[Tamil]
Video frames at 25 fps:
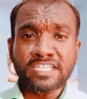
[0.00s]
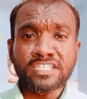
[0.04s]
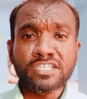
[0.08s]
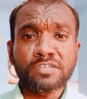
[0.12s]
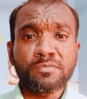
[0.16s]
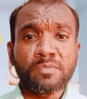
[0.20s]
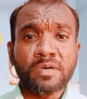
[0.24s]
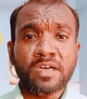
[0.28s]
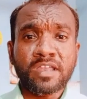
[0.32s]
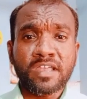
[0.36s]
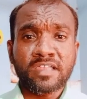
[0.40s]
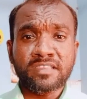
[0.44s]

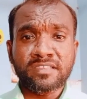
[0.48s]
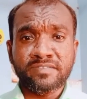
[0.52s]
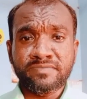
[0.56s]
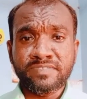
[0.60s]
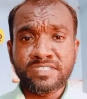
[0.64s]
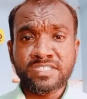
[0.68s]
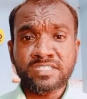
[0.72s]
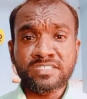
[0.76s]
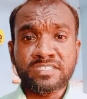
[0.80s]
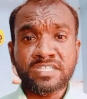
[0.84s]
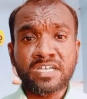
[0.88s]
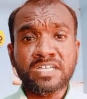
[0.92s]
எதிர்பாராத
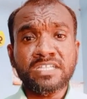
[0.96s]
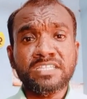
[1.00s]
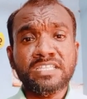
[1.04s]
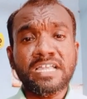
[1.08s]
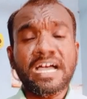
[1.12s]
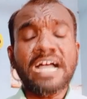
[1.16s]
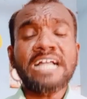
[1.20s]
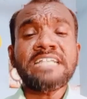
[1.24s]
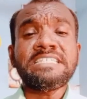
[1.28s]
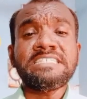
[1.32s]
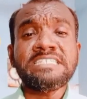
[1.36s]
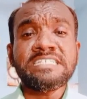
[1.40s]
விதம் தான் இந்த
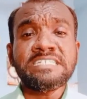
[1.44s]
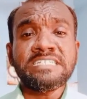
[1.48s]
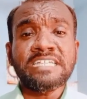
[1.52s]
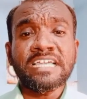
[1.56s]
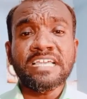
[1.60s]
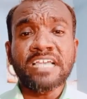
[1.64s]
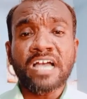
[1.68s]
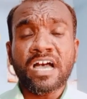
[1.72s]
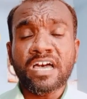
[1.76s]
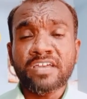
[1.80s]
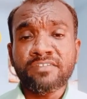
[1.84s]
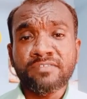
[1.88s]

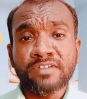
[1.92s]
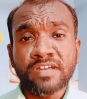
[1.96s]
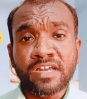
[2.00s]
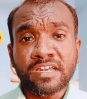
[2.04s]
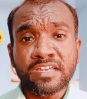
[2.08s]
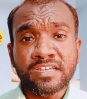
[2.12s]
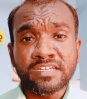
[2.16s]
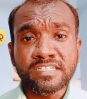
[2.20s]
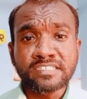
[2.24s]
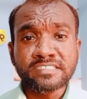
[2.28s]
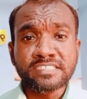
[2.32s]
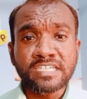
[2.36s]
ஆக்சிடென்ட்டை யார்
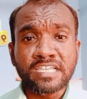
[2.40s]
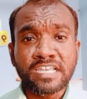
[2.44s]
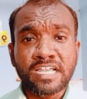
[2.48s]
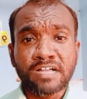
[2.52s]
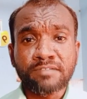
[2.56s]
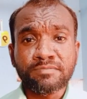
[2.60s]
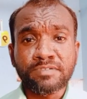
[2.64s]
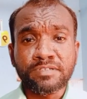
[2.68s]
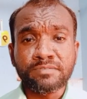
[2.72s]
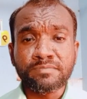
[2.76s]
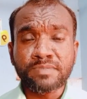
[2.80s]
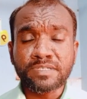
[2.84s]
வேணாலும் என்ன செய்யலாம்
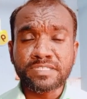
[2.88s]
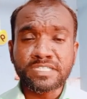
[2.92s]
அப்படின்னு